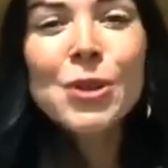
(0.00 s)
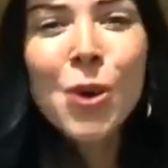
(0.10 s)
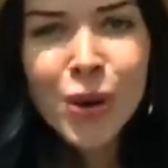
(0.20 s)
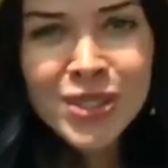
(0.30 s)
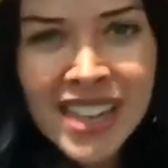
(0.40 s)

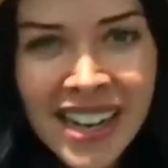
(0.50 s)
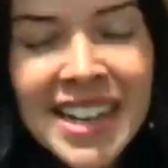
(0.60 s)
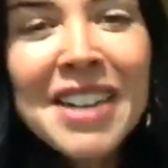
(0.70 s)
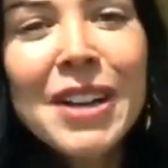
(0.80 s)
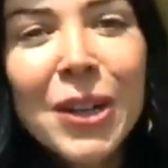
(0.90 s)
Konya
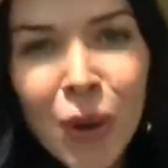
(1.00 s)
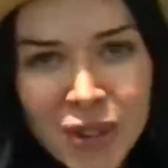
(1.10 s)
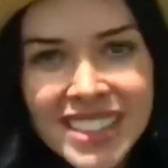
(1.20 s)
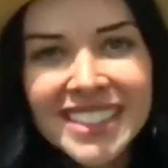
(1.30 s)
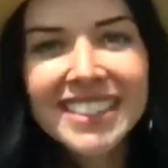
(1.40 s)
ve
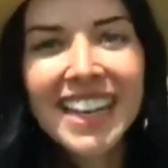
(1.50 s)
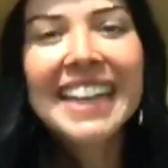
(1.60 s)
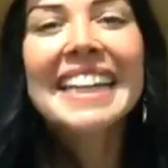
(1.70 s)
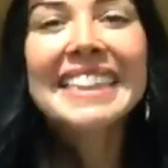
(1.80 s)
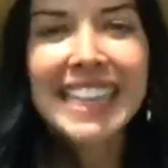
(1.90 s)
Konya'da da
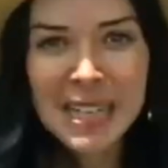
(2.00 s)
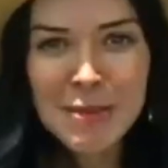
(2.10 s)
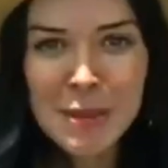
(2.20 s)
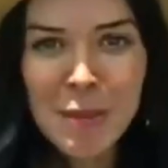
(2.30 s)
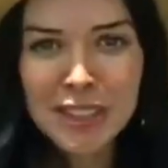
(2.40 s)

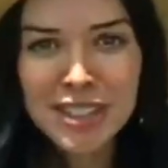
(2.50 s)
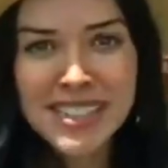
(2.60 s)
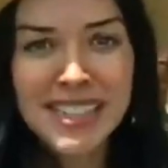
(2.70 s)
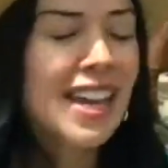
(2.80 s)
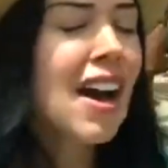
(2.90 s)
kelebek
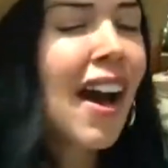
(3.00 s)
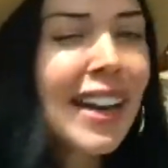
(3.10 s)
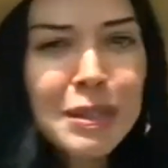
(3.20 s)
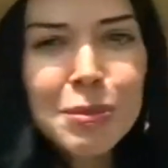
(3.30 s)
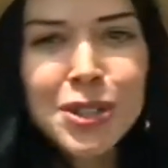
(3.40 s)
bahçesi.
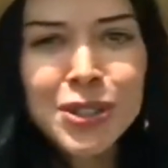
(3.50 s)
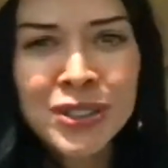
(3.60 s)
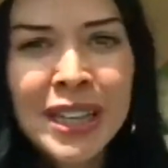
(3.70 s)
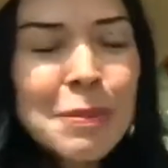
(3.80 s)
Hadi buyurun